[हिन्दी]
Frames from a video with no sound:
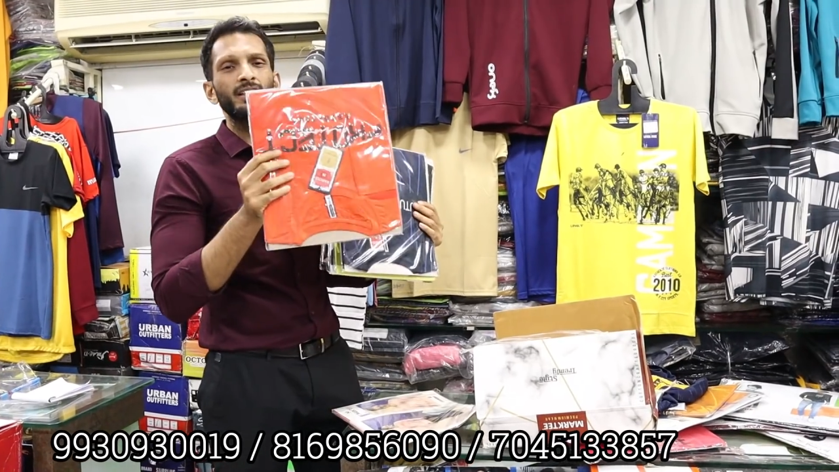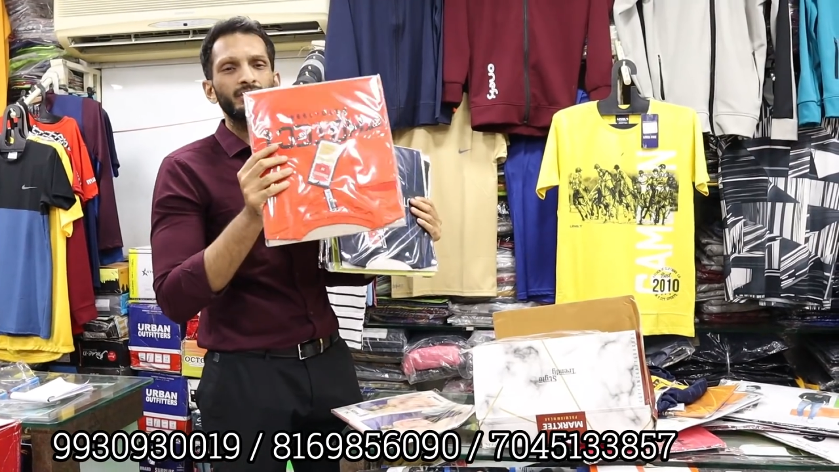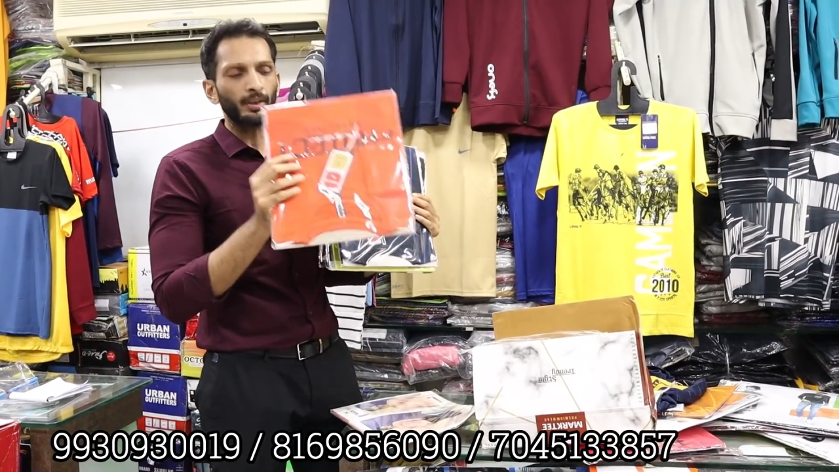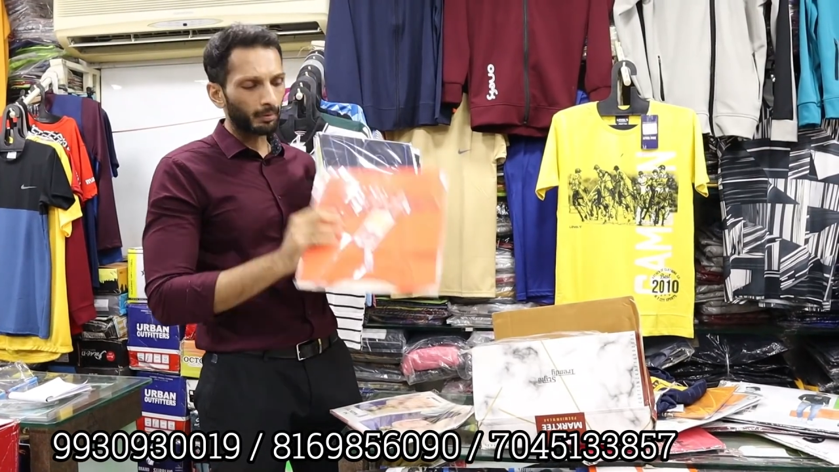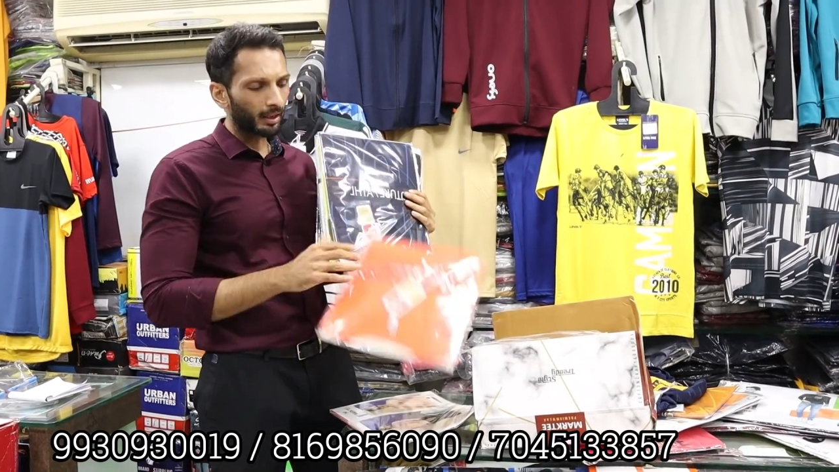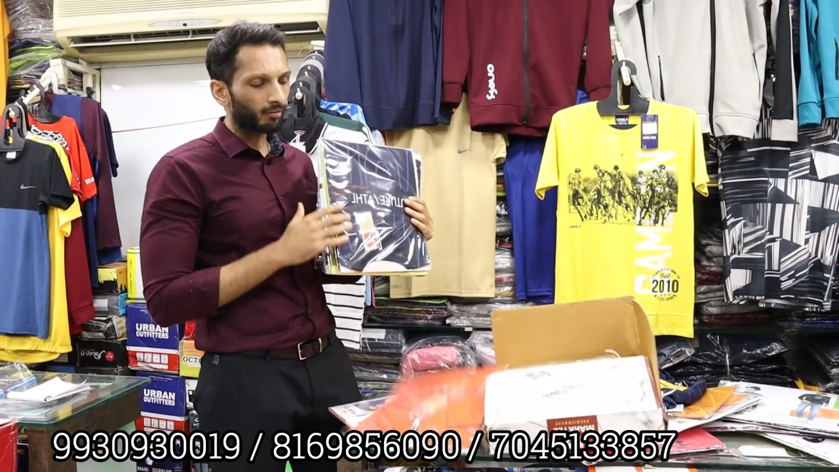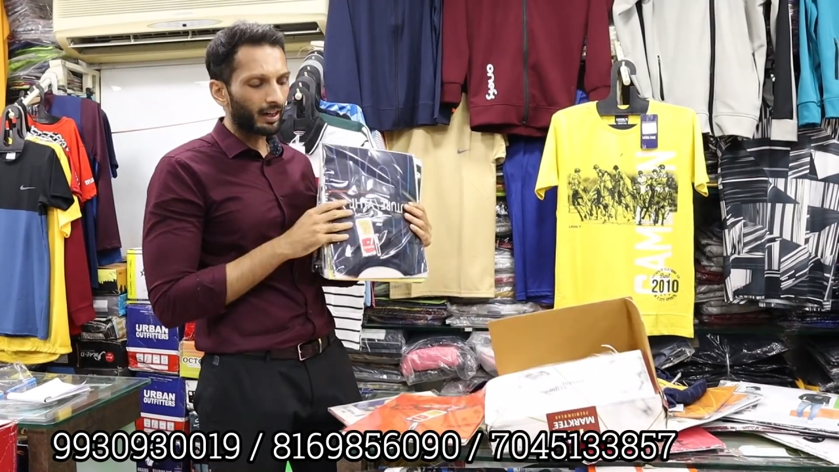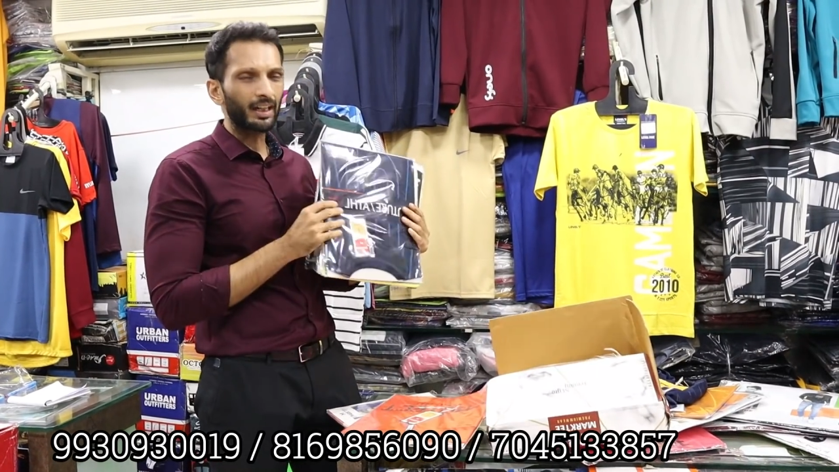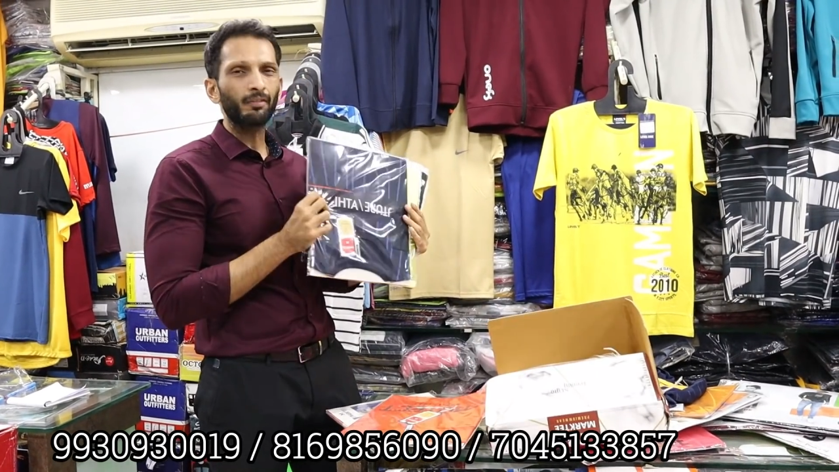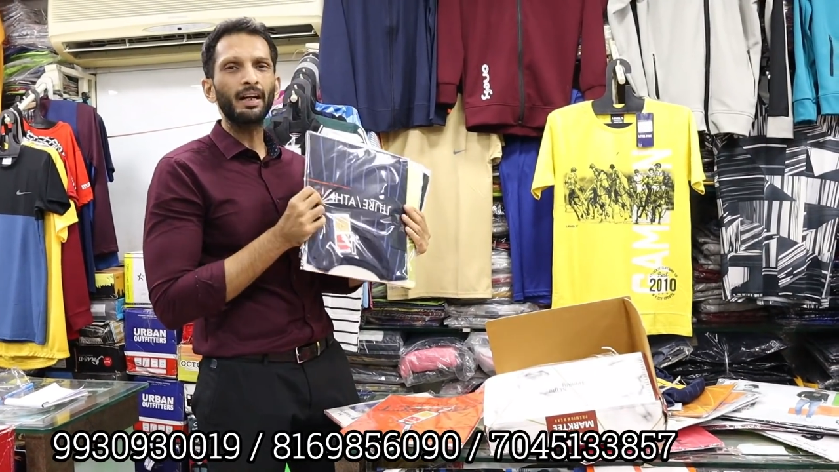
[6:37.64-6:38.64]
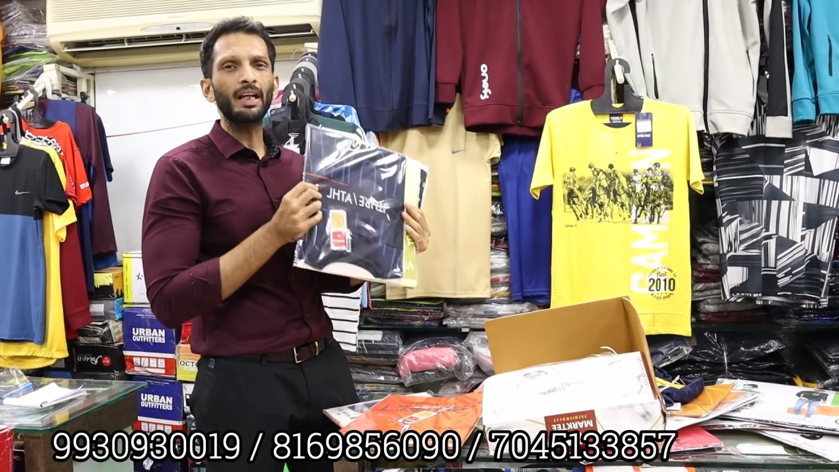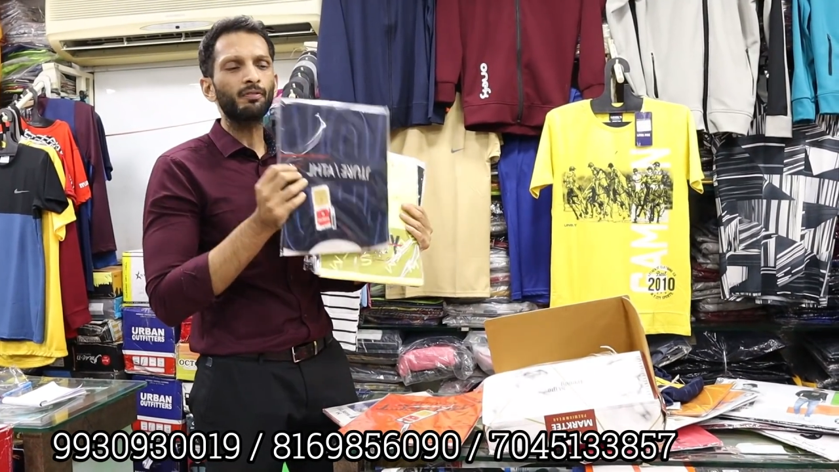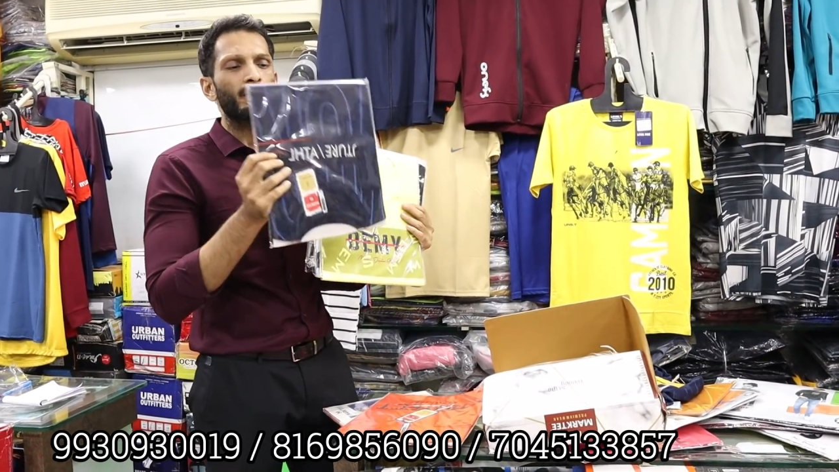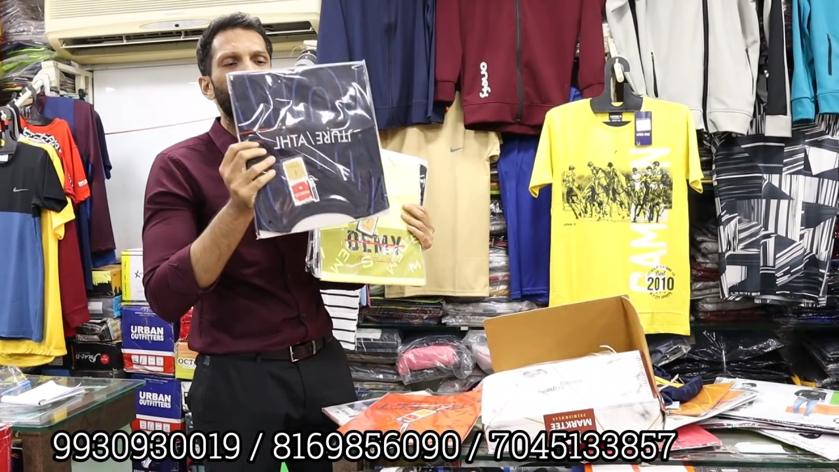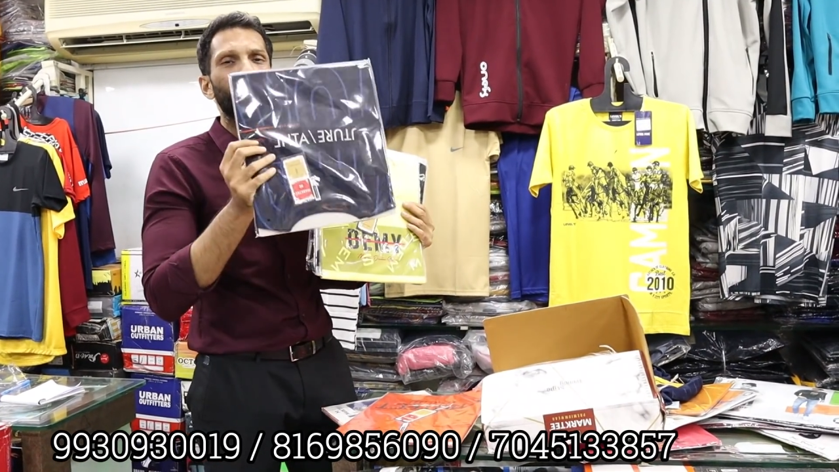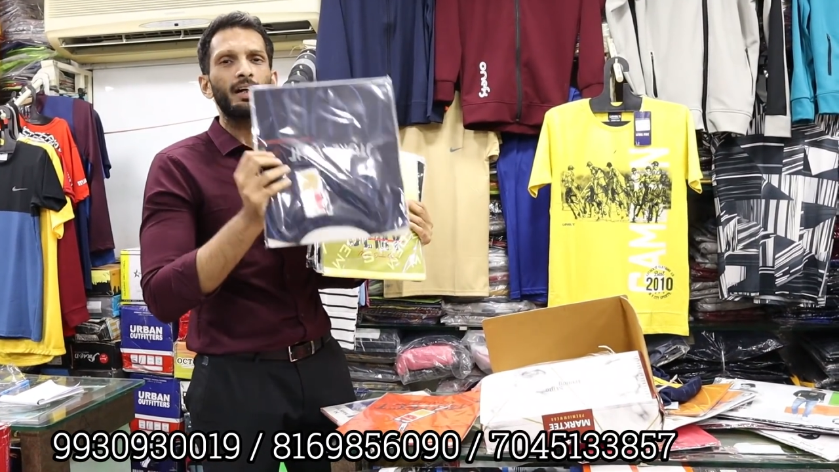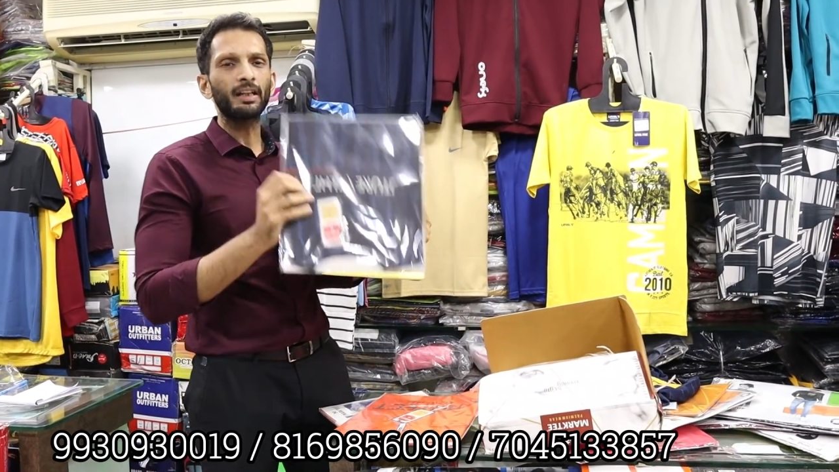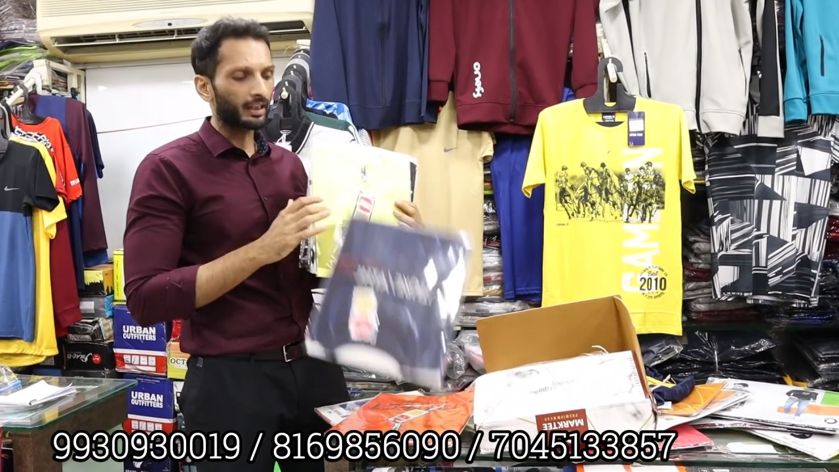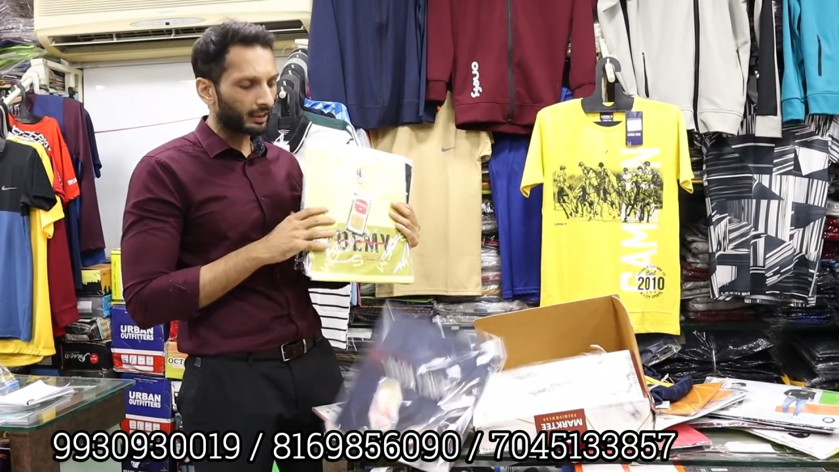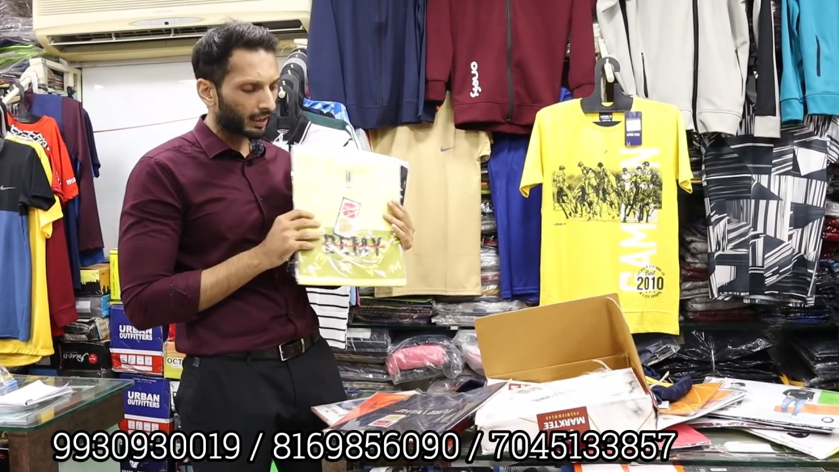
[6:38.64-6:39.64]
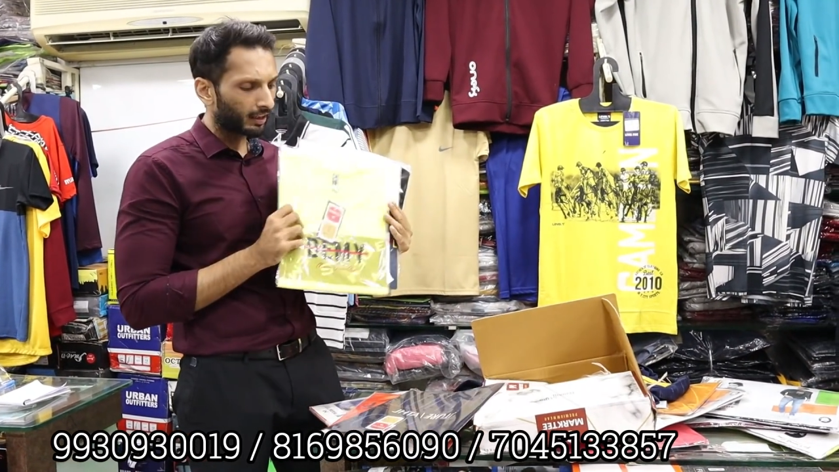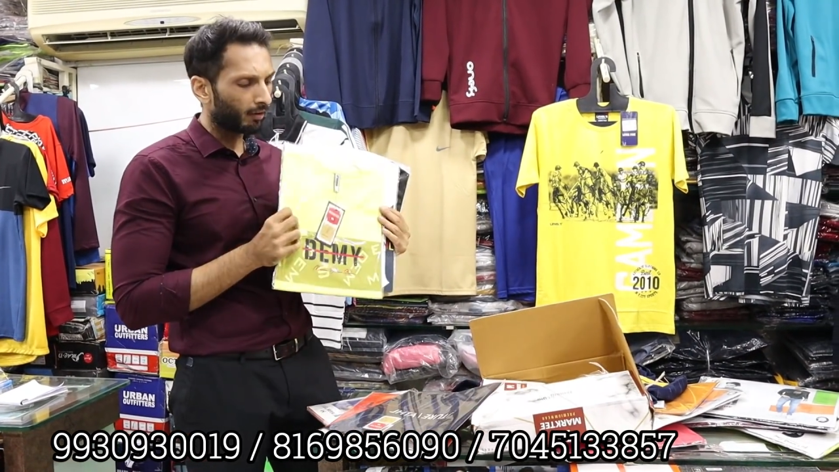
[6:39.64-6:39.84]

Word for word: से ये सब मतलब 125, 130,